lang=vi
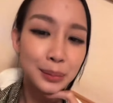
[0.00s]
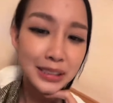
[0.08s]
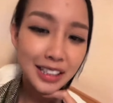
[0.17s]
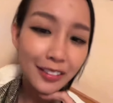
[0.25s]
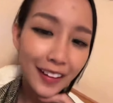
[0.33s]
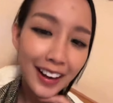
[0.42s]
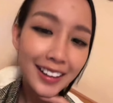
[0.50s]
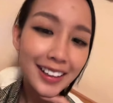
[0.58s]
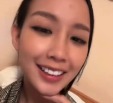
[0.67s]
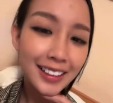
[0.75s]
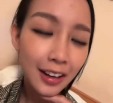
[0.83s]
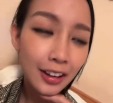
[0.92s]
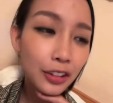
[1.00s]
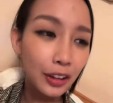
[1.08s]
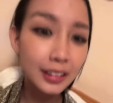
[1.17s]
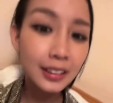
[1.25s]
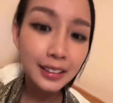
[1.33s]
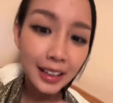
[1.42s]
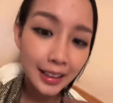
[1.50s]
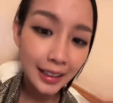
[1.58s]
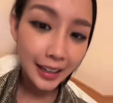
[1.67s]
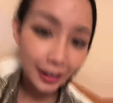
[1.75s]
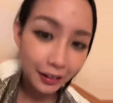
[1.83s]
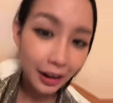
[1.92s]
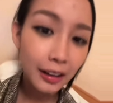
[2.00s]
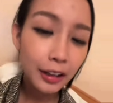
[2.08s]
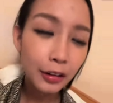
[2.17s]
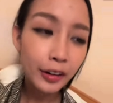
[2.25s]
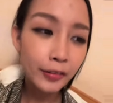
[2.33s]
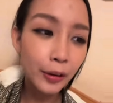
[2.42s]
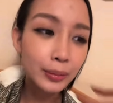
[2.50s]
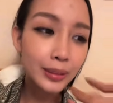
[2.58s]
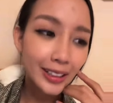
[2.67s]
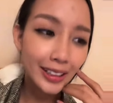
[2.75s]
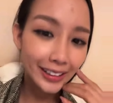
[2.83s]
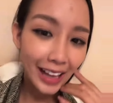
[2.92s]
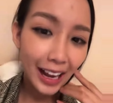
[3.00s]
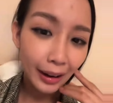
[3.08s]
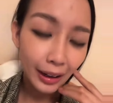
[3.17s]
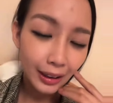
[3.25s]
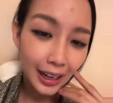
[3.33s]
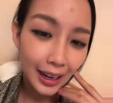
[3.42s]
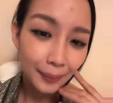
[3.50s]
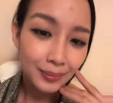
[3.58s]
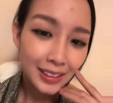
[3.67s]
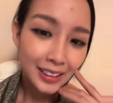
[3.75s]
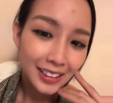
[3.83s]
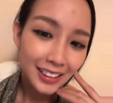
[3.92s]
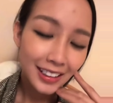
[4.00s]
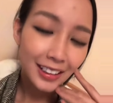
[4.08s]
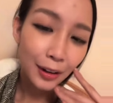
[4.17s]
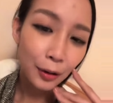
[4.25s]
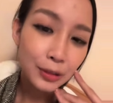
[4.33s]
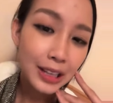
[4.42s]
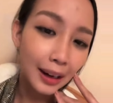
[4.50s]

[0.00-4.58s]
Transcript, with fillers: mình sẽ phải đi nói chuyện người ta thế nào đó để thuyết phục cho người ta gọi là uh, hỗ